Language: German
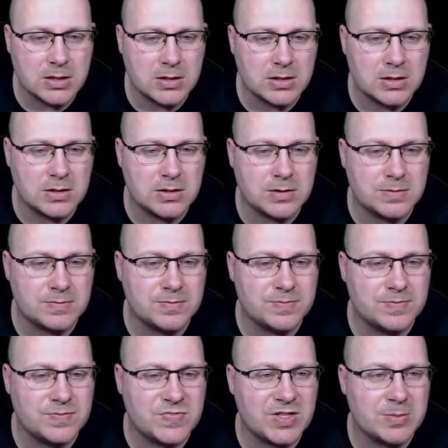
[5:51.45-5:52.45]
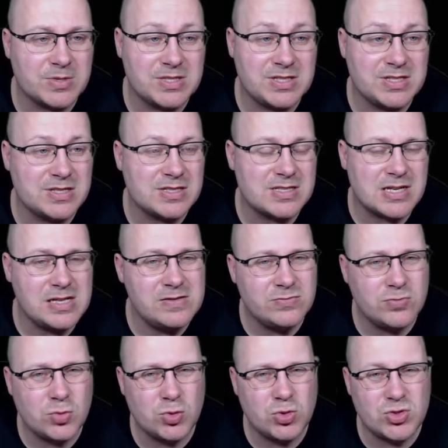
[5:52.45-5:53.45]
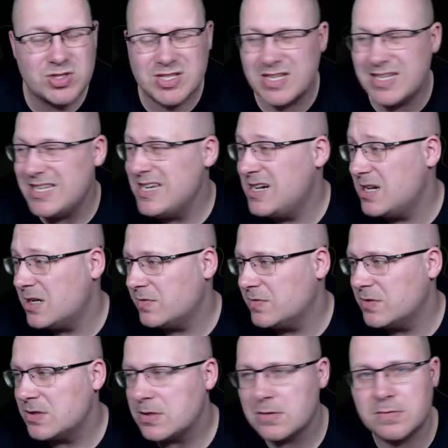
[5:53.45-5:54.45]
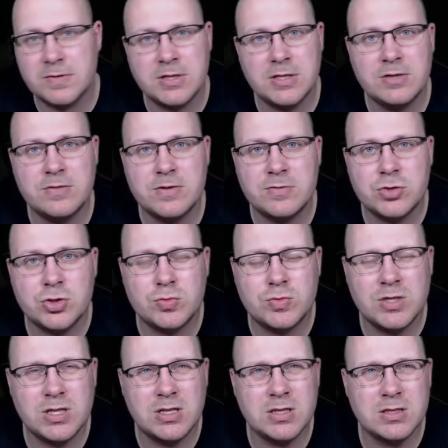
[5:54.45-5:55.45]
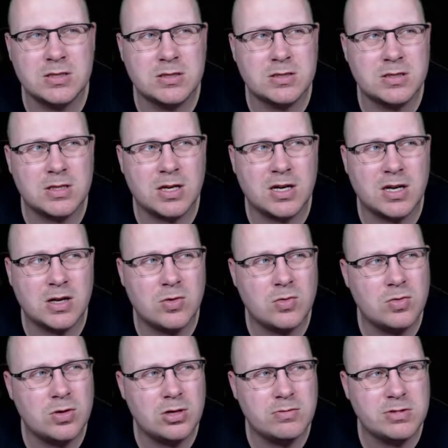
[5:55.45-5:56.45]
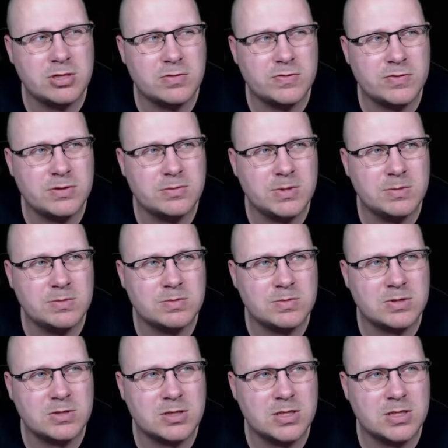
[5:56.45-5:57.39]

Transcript: Ähm, wir haben jetzt halt hier einen Salvenmodus, der ekelhaft ist, wenn ihr die Waffe schon mal grau, glaube ich, aufgenommen habt.